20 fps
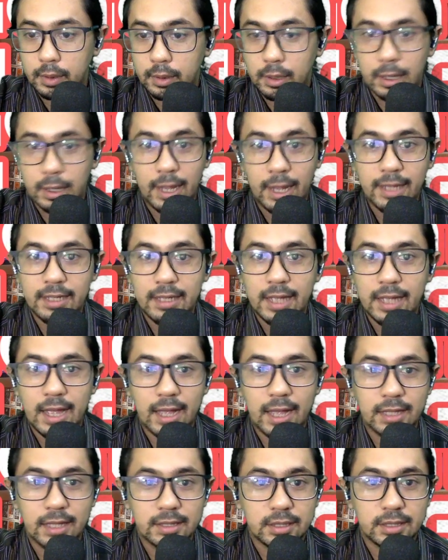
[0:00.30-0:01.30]
Hai
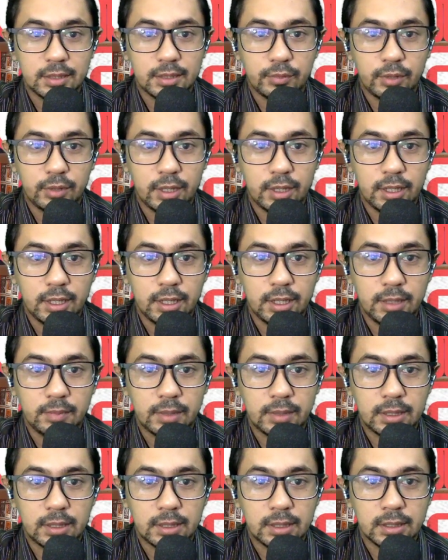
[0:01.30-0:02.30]
guys, ketemu lagi
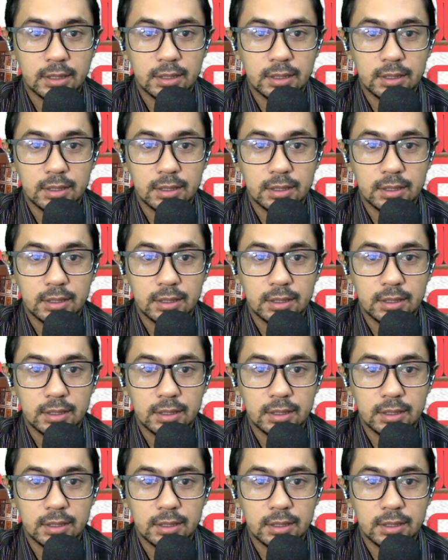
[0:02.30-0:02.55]
bareng